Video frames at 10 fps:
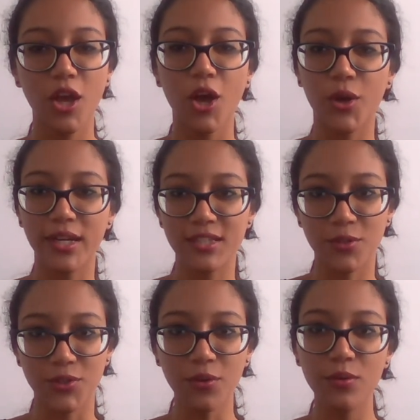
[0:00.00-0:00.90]
En
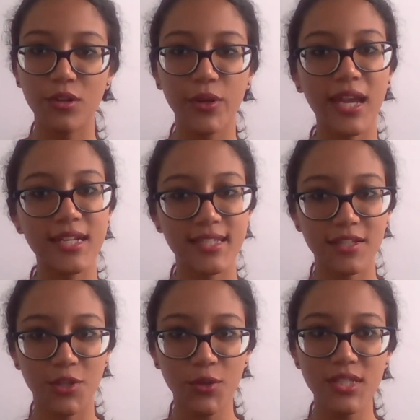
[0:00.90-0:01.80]
attendant, le
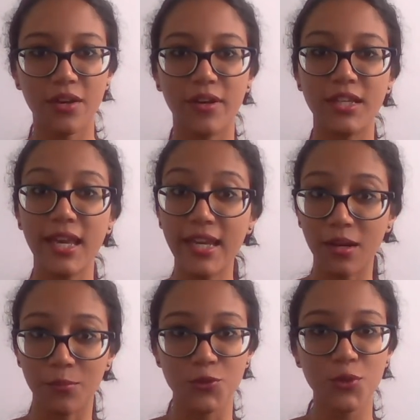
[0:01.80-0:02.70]
réalisateur travaille
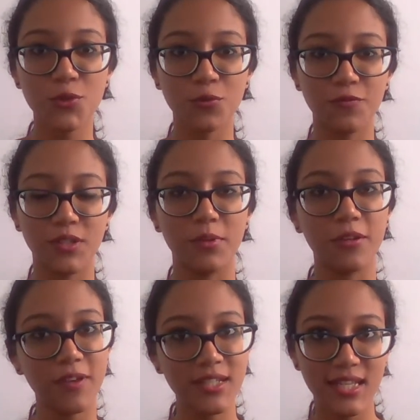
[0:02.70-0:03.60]
également sur son film
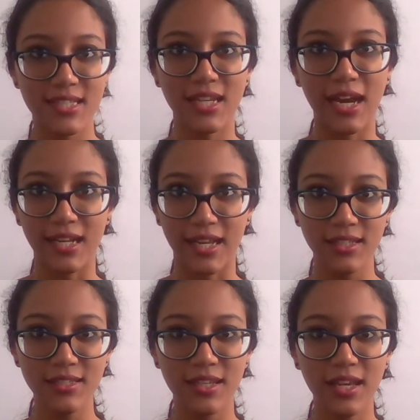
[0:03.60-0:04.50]
Fantasy
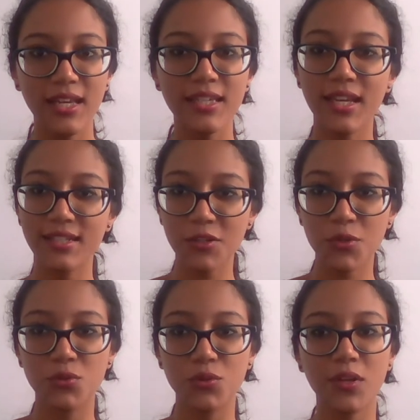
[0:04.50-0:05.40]
Island, qui est
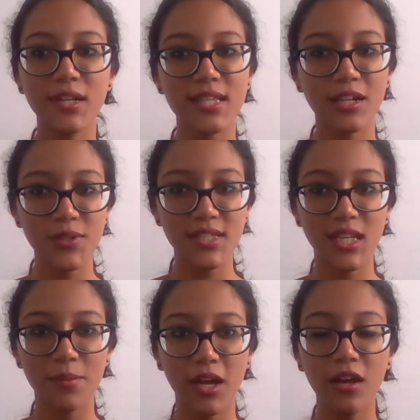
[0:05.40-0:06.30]
attendu dans les salles de
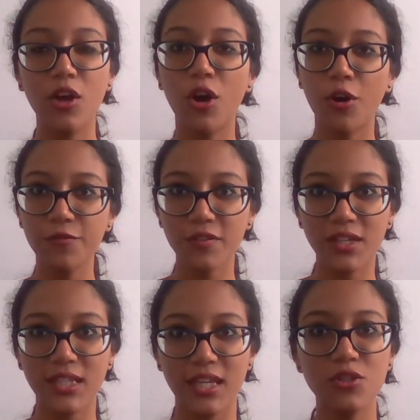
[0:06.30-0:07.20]
cinéma en
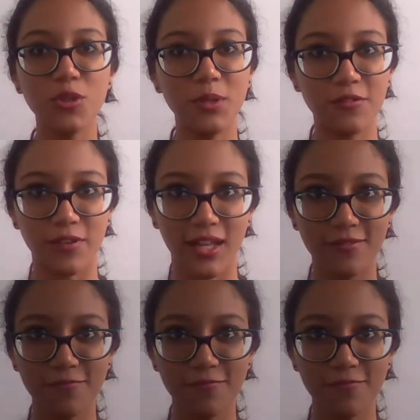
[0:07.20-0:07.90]
février 2020.